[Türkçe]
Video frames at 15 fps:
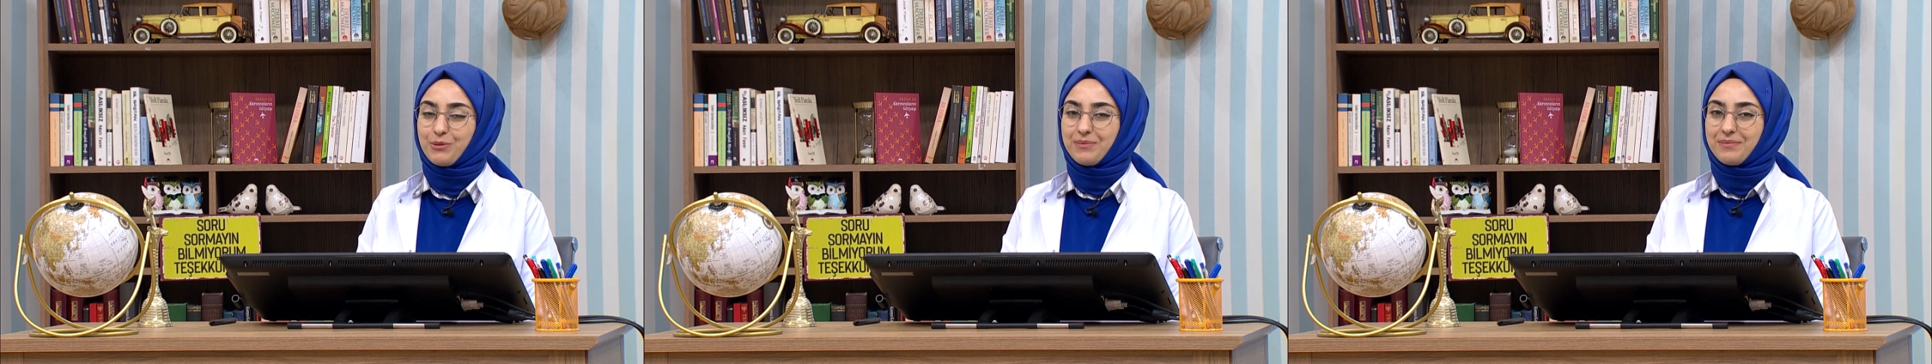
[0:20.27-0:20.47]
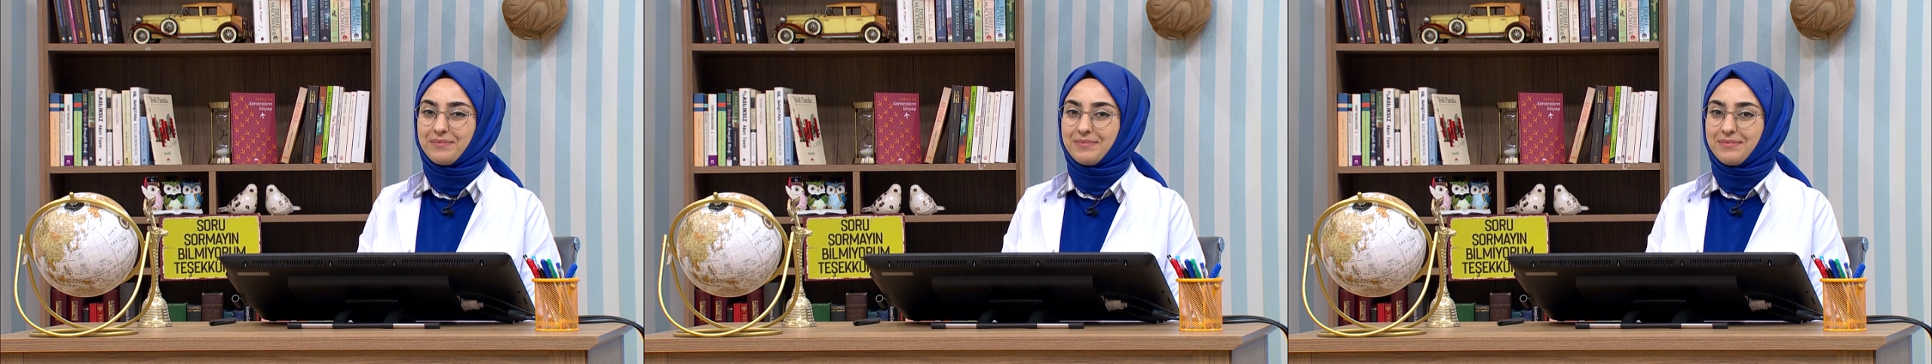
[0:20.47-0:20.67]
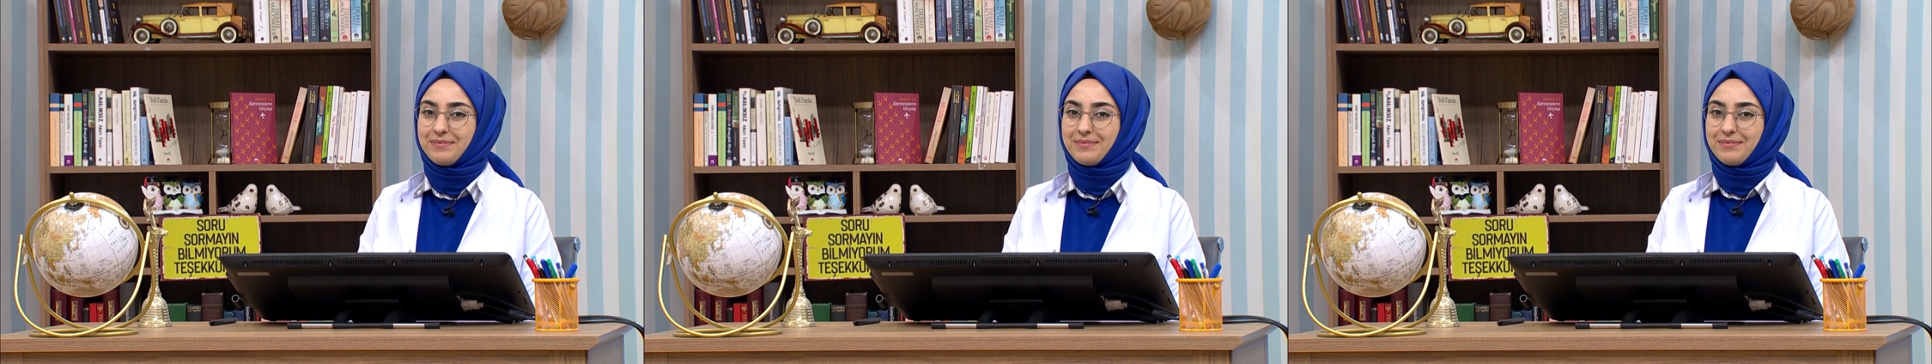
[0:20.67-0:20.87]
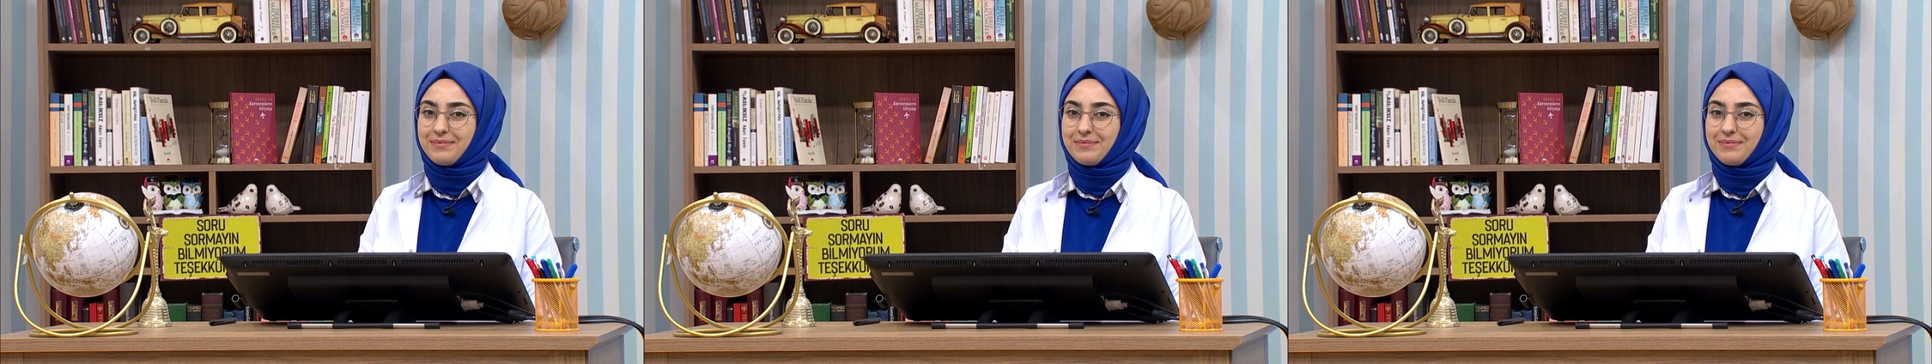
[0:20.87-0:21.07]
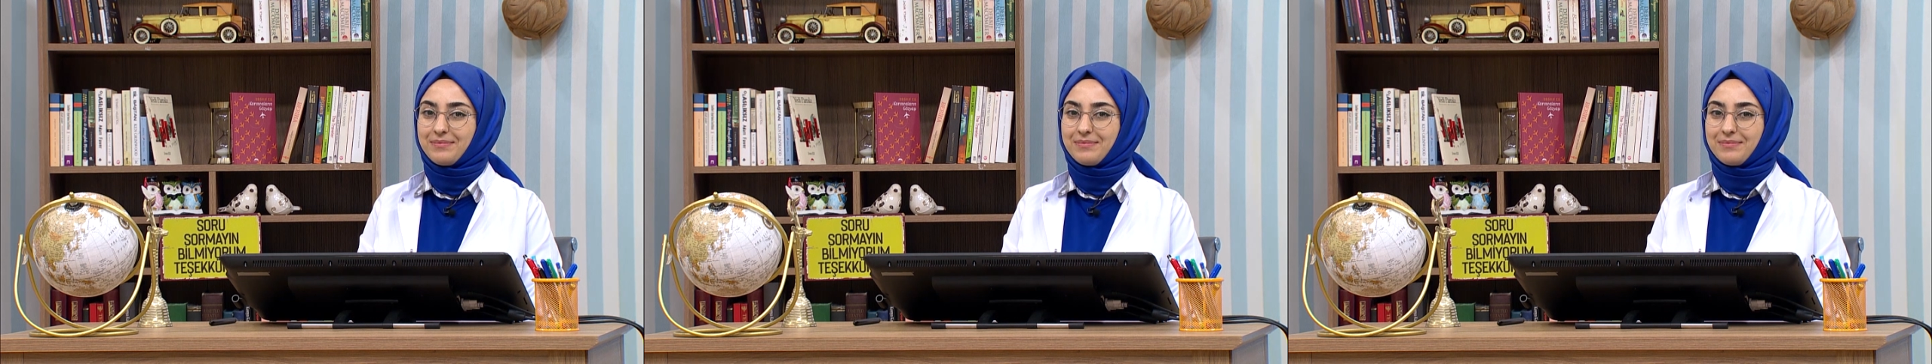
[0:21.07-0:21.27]
Kaderimiz
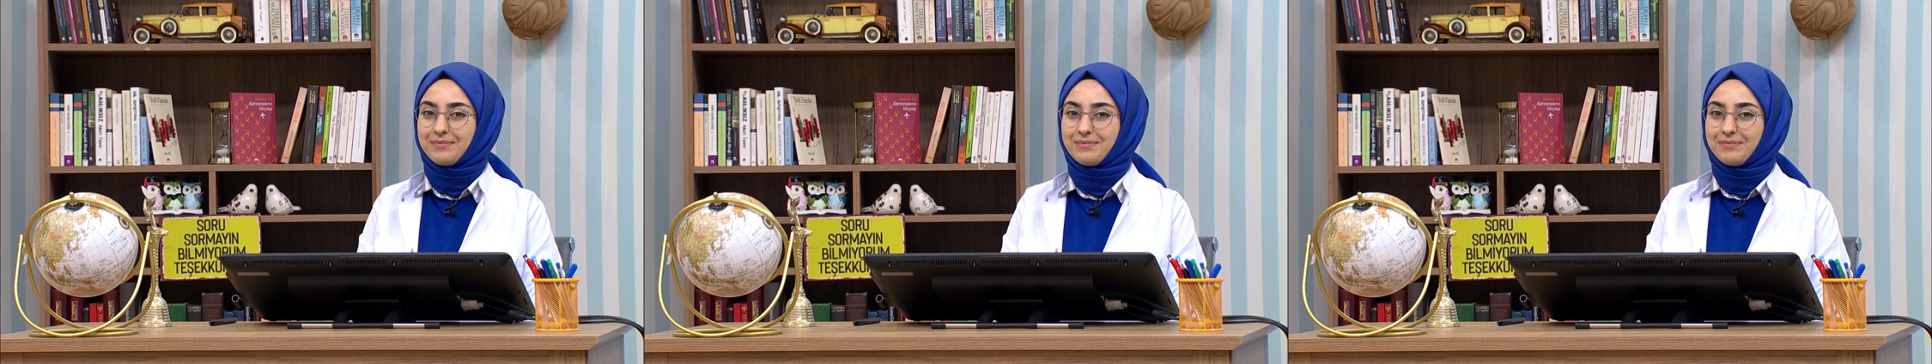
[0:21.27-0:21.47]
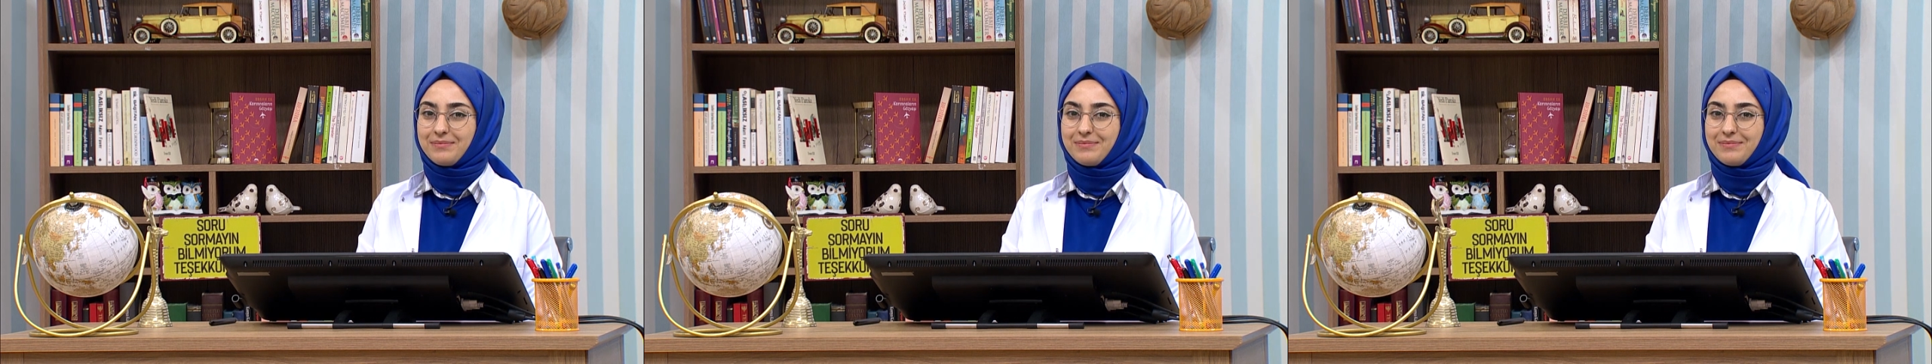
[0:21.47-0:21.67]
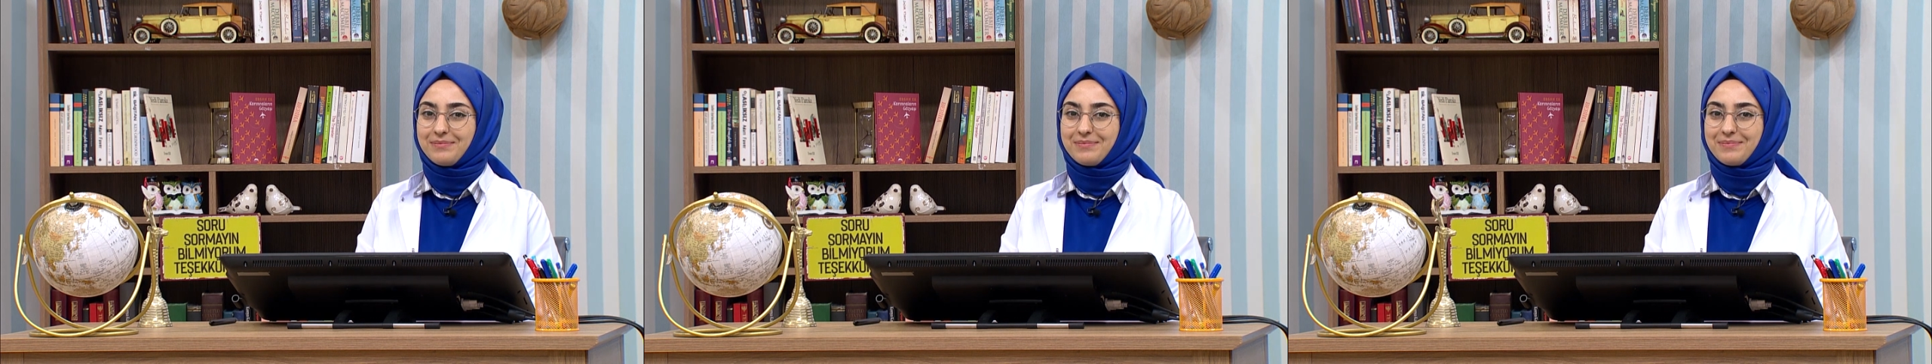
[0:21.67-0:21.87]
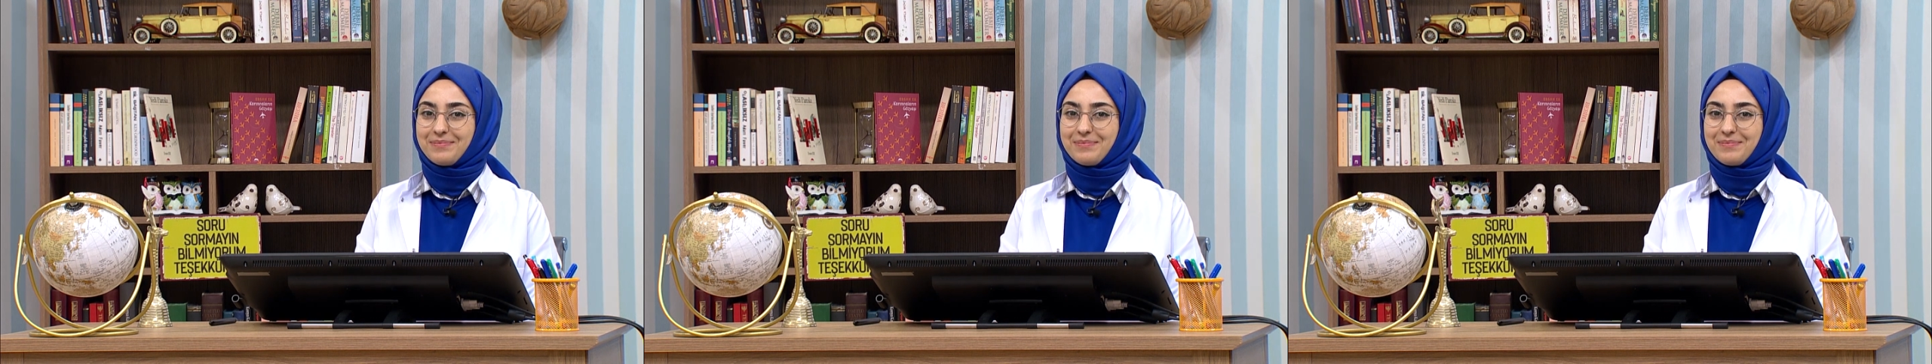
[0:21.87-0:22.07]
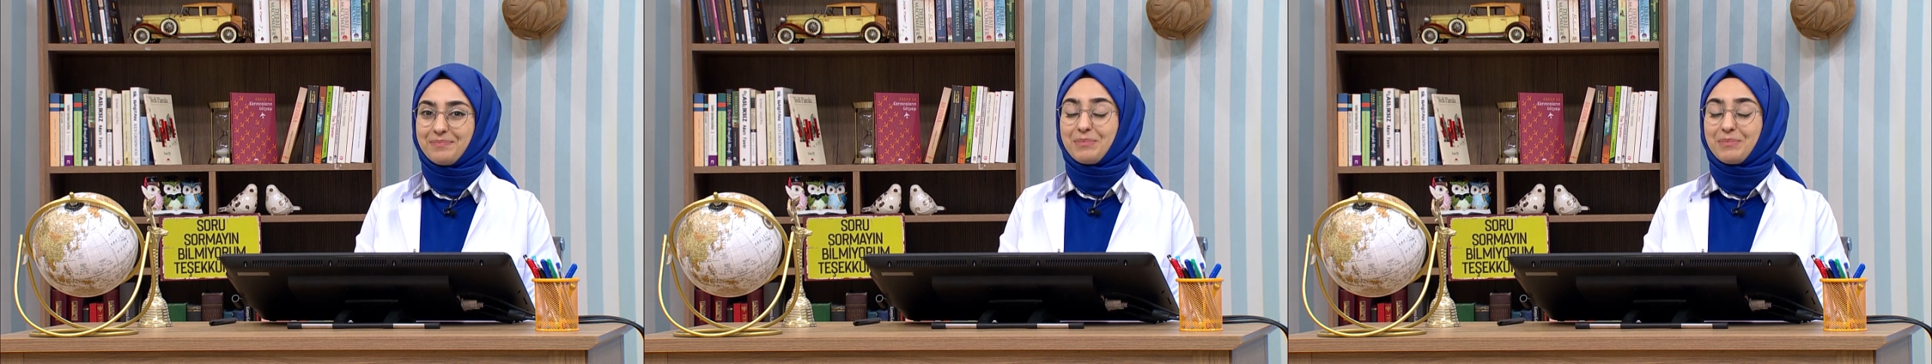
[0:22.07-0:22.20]
peşimizi bırakmıyor hocam.